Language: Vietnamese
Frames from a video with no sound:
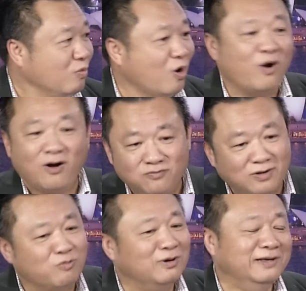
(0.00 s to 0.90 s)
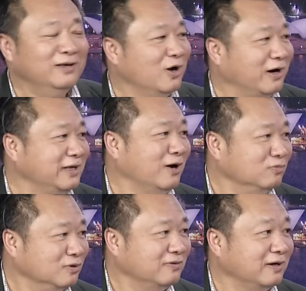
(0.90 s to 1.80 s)
hộ ông không có lý do gì
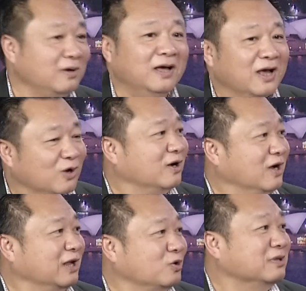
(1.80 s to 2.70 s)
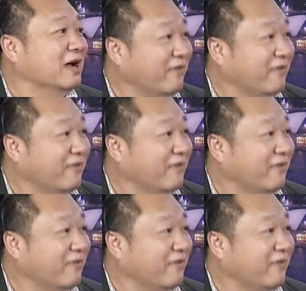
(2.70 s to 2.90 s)
ông con nghĩa là chúng ta